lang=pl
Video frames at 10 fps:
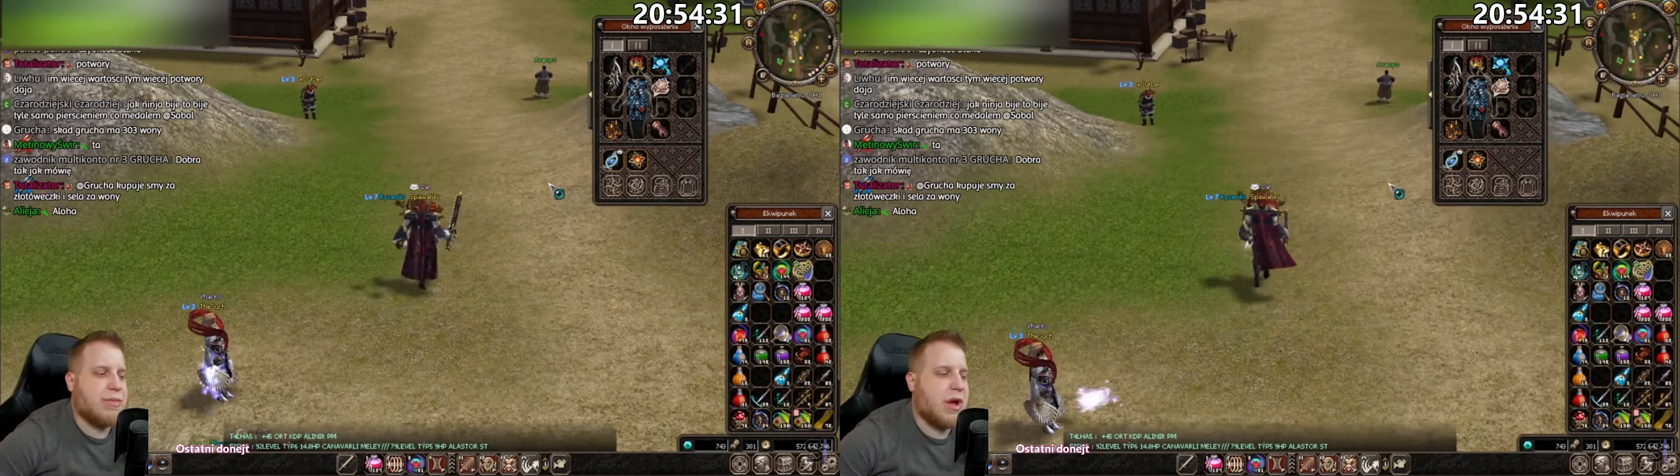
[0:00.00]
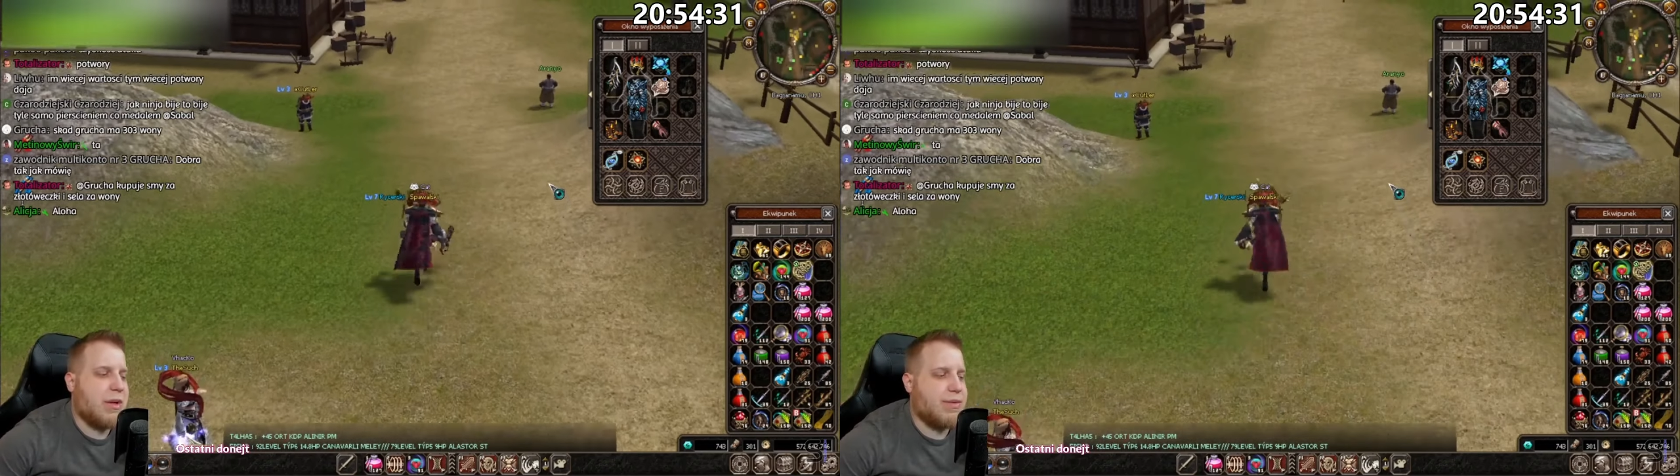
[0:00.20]

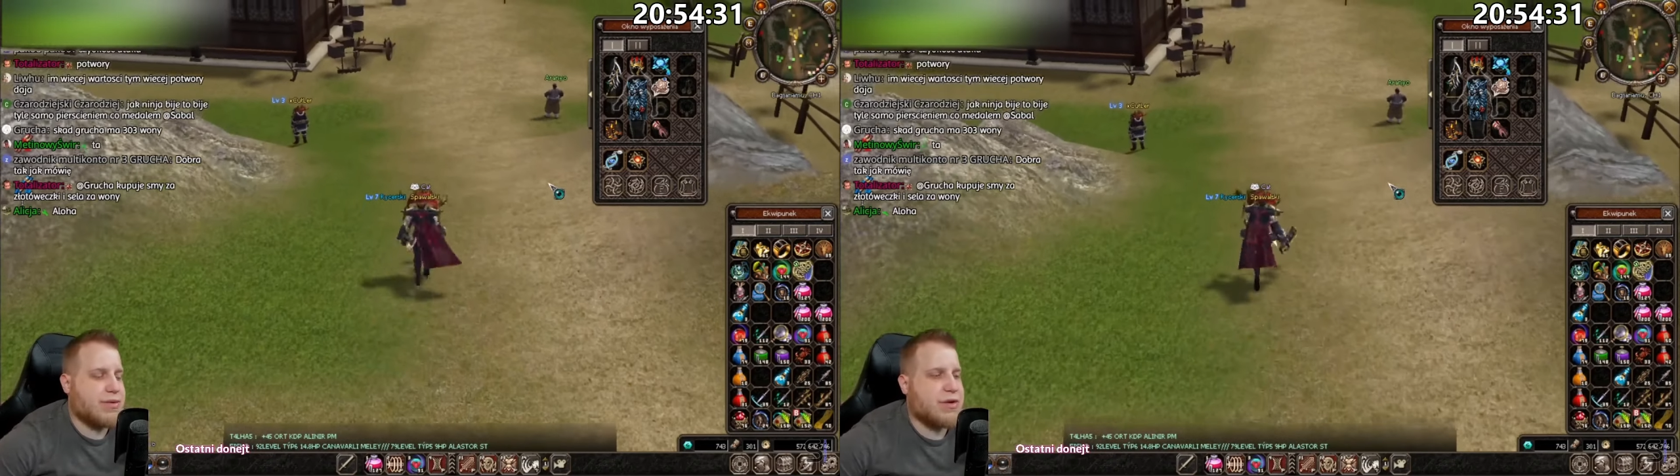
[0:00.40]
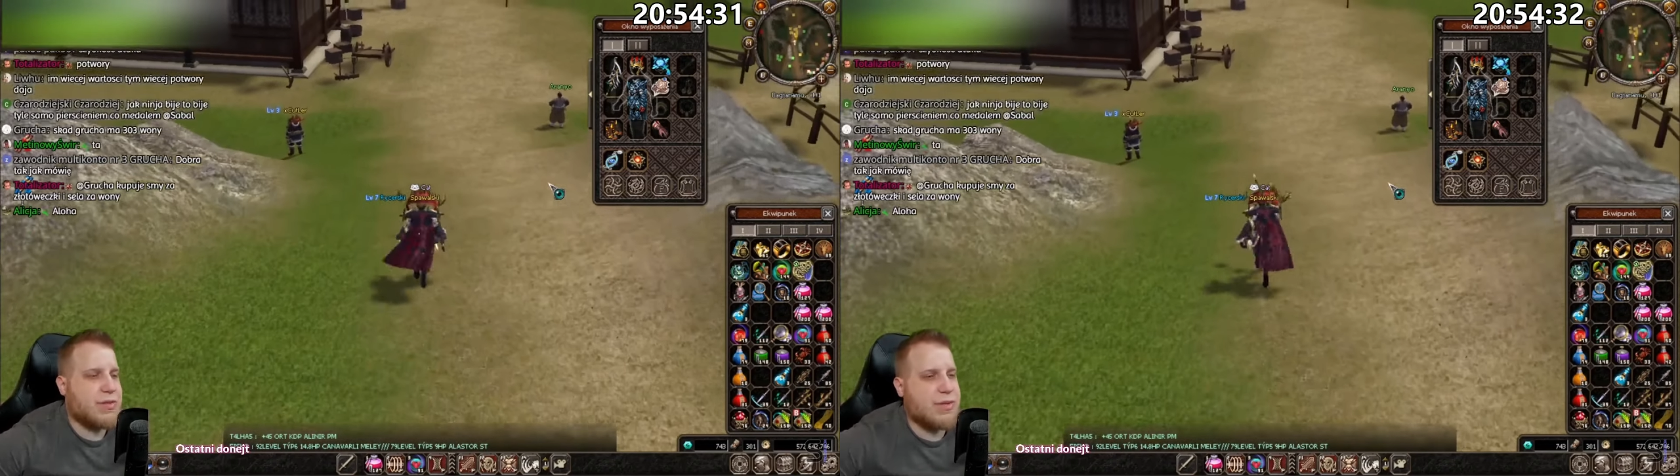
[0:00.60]
Ja
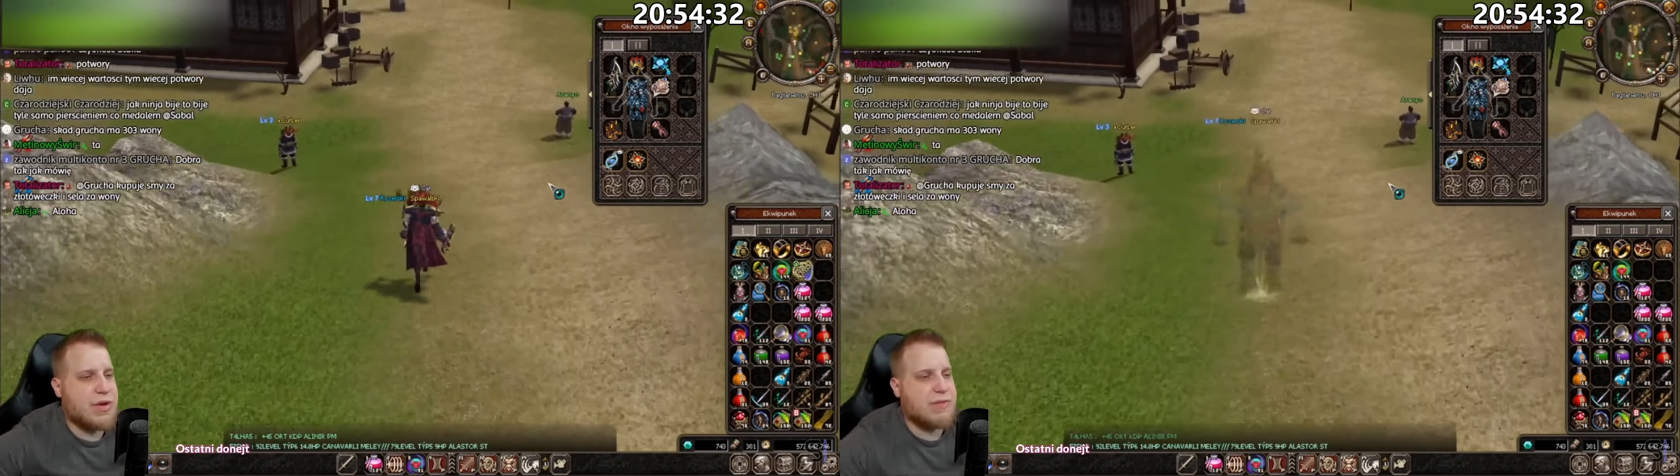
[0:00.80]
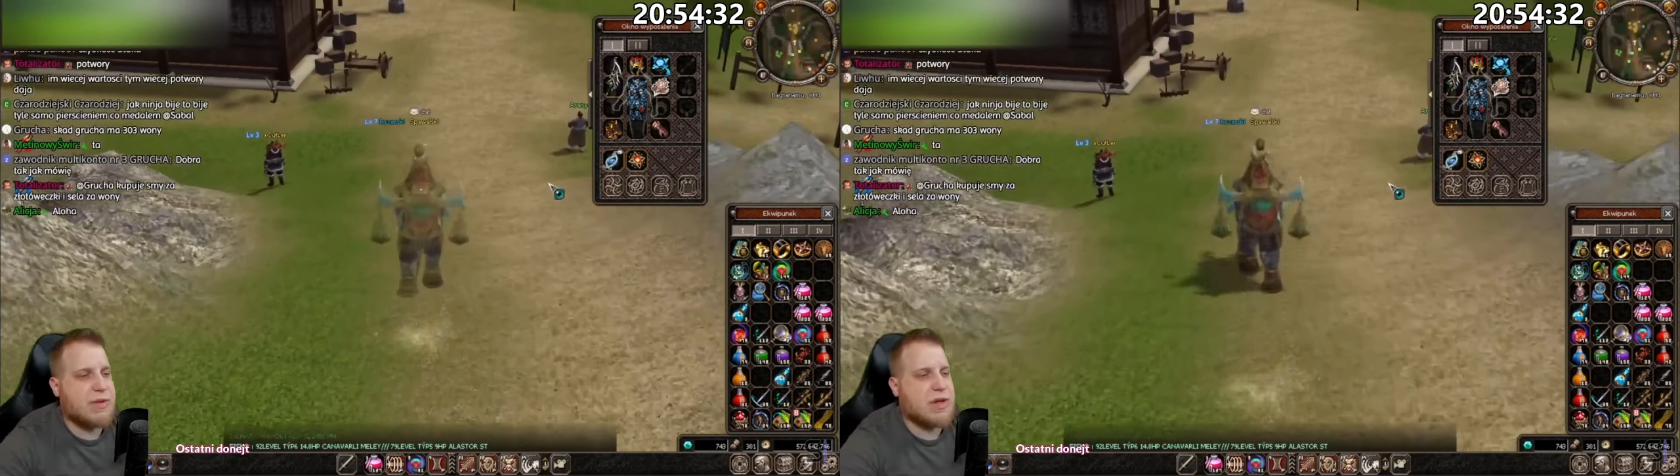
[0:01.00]

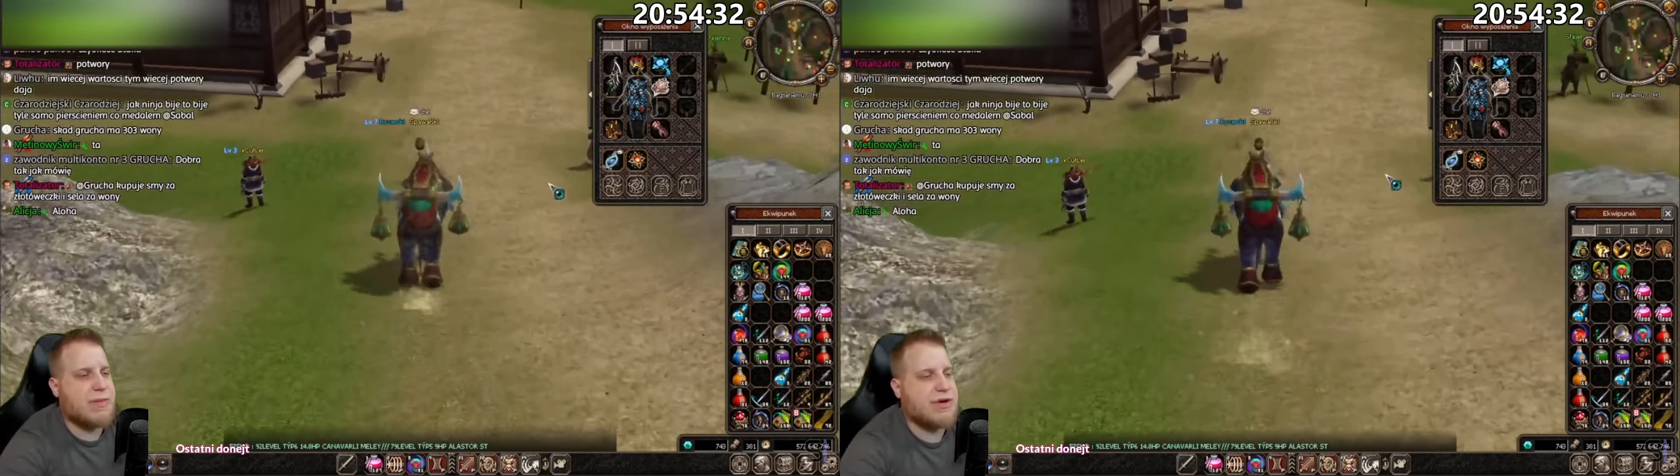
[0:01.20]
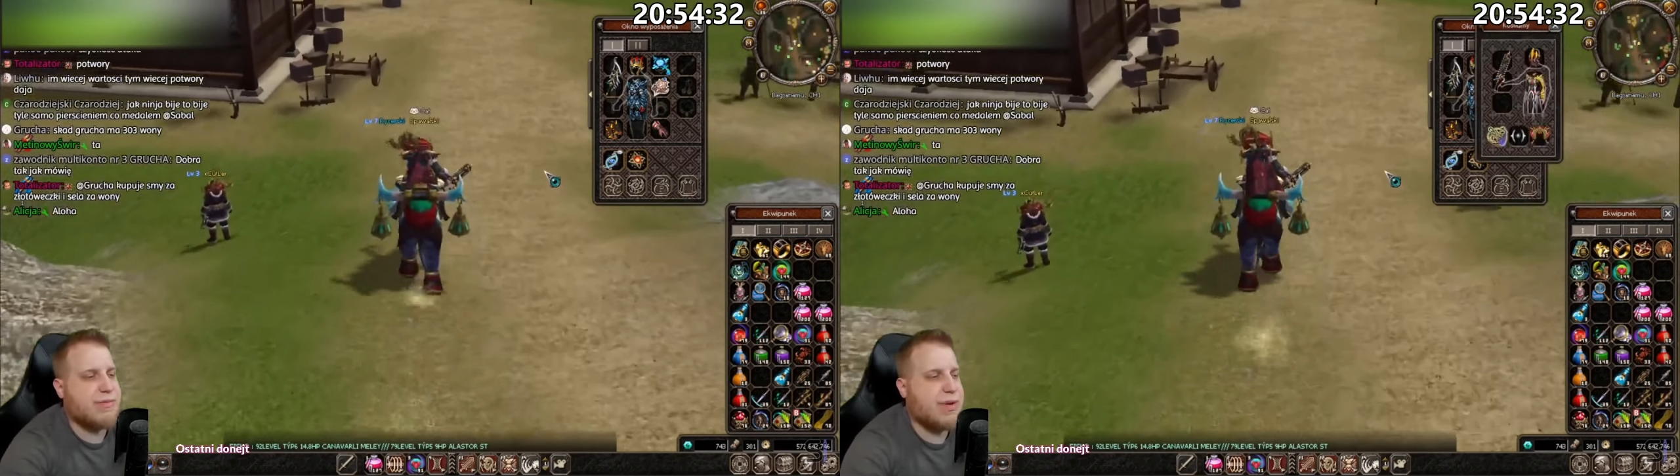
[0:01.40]
potrzebuję
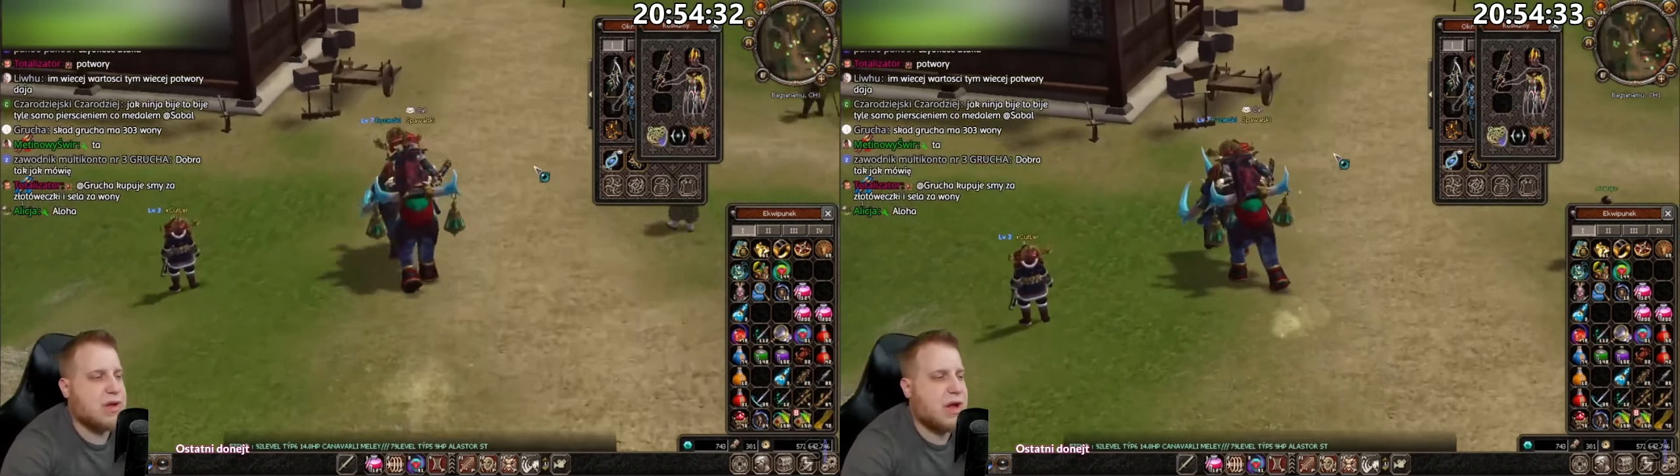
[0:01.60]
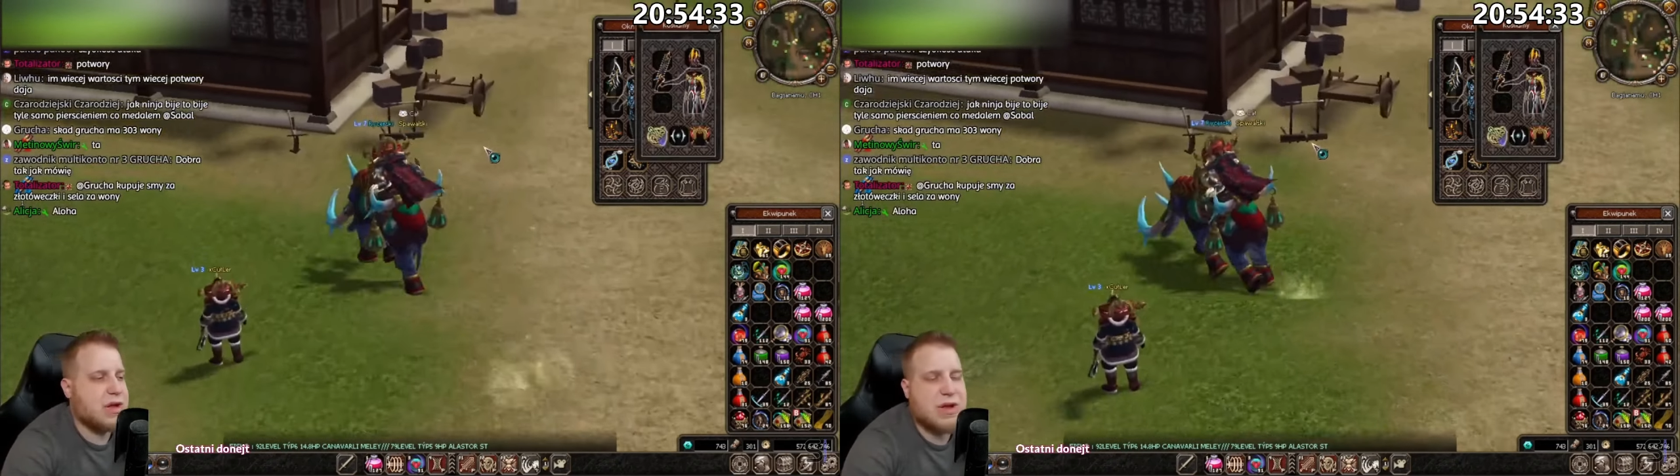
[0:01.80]
zmiksować peta,